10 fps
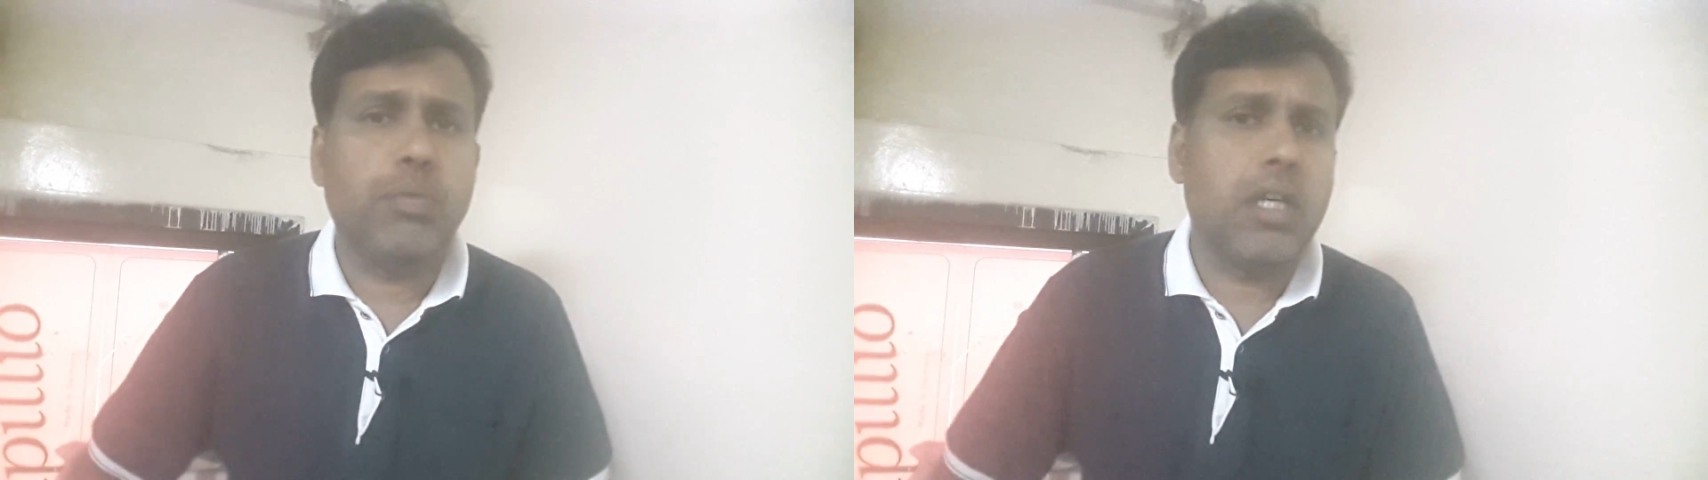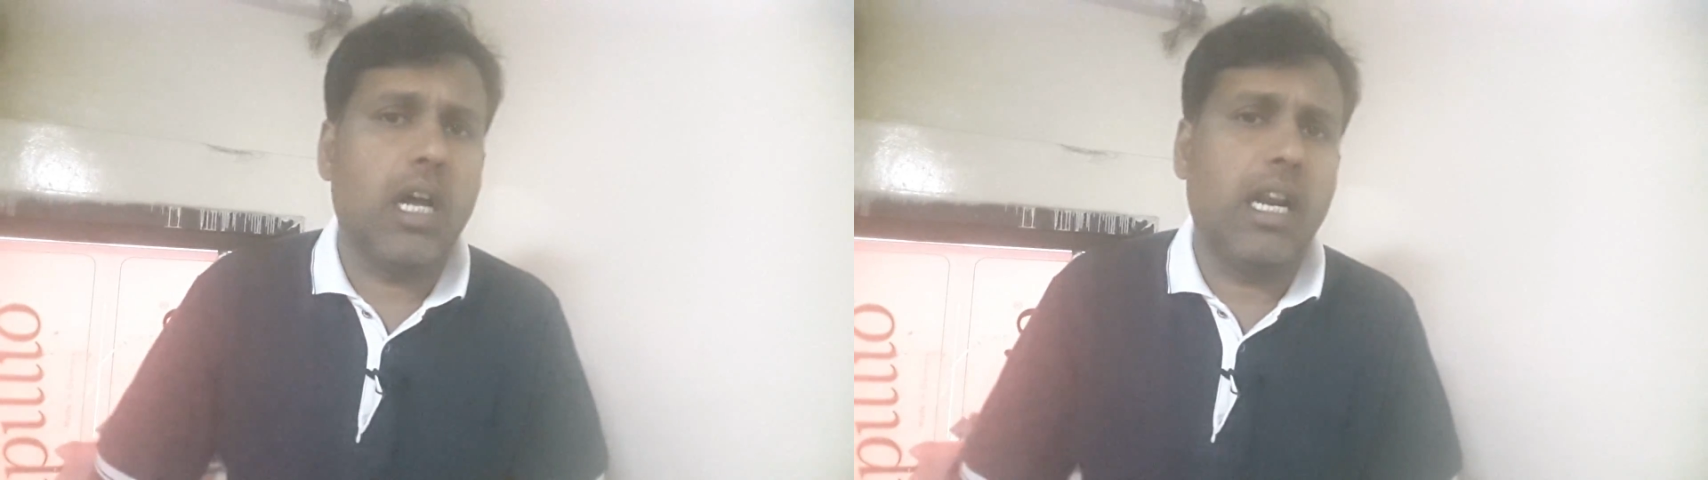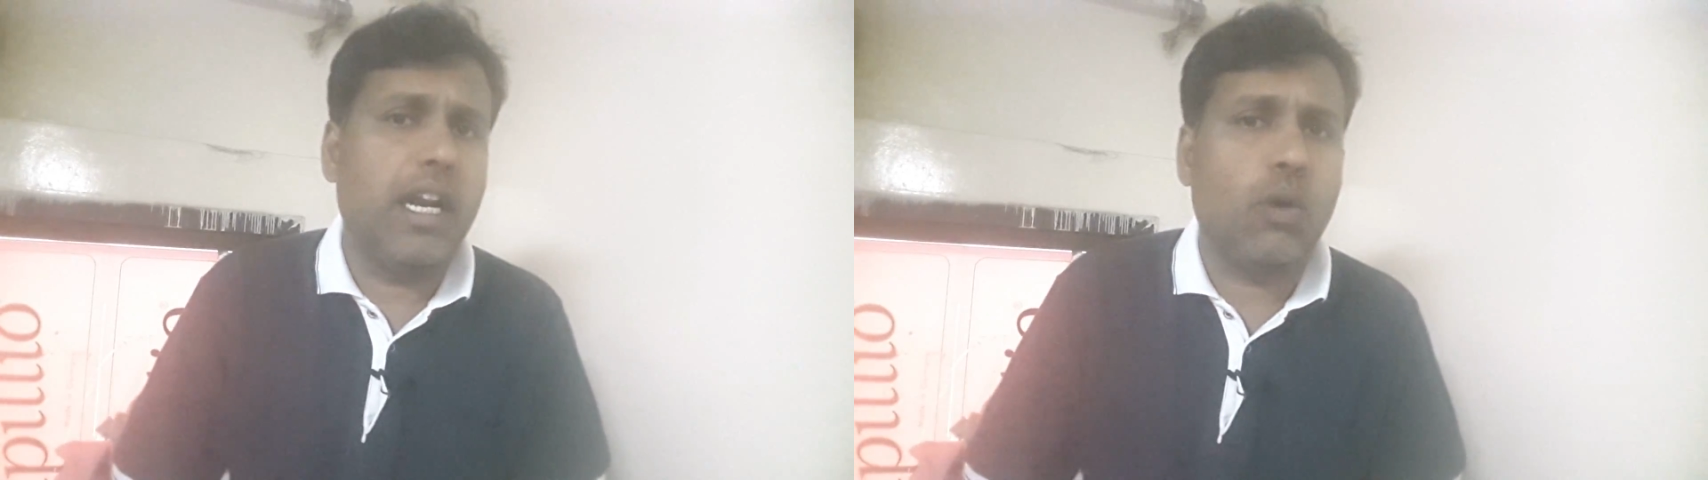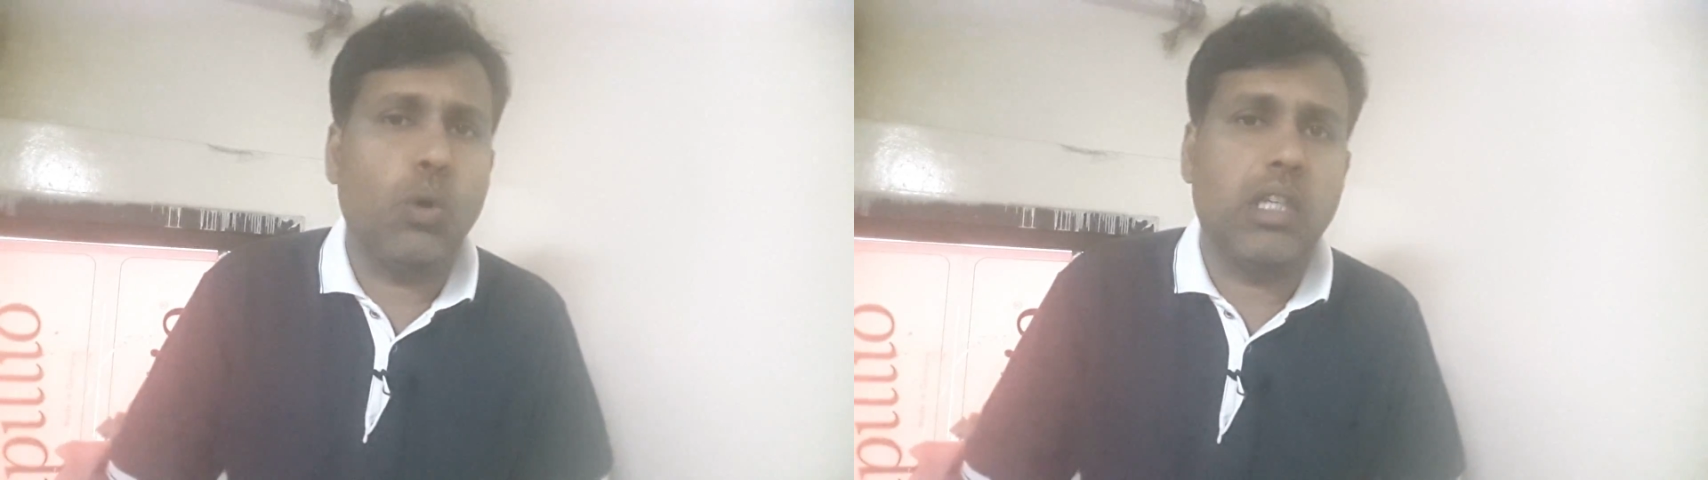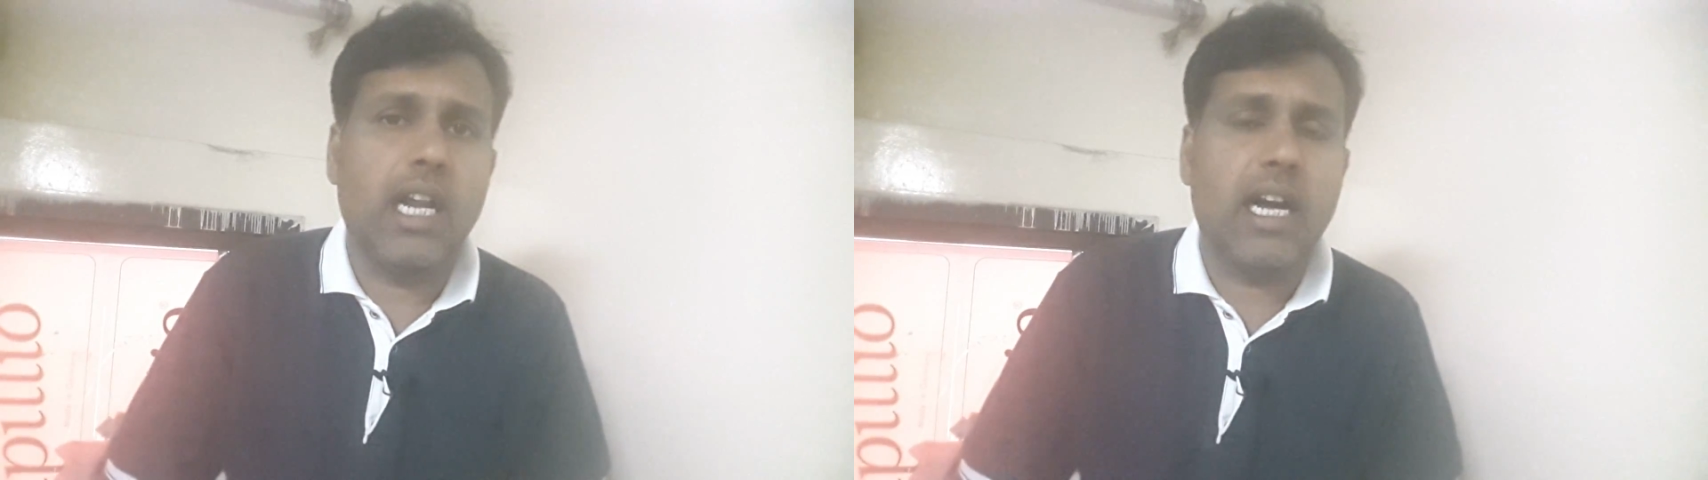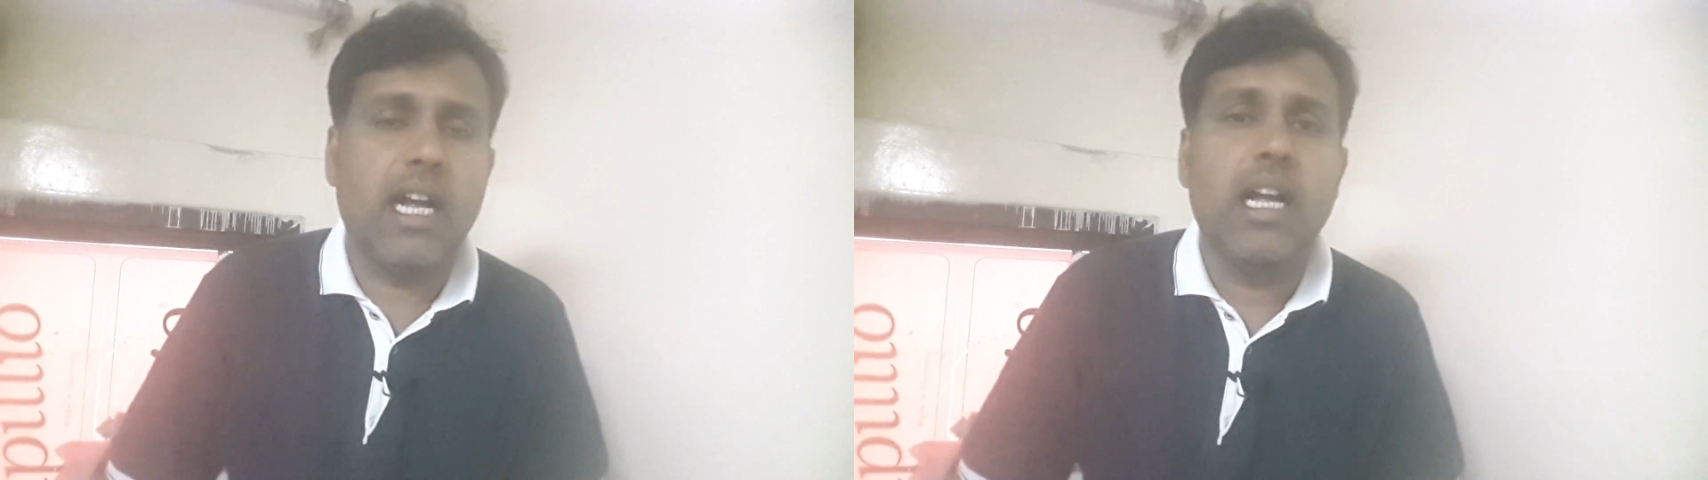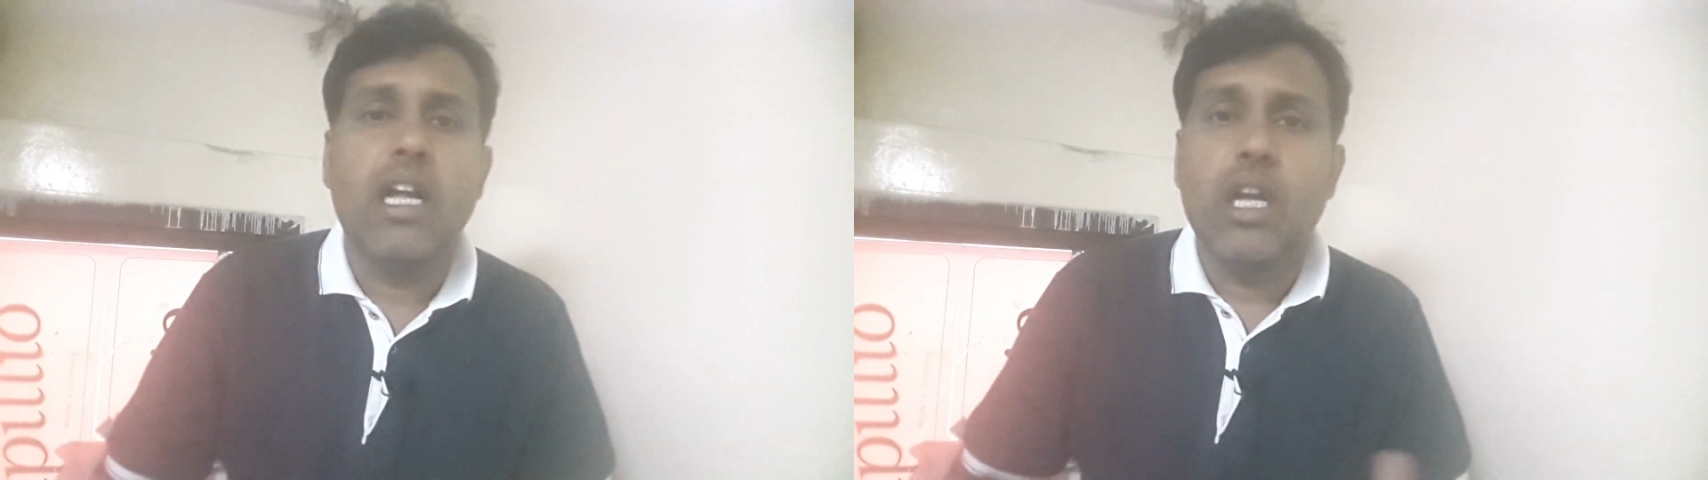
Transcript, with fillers: ஆப்ஷன் ஆல்ரெடி கொடுத்துட்டாங்க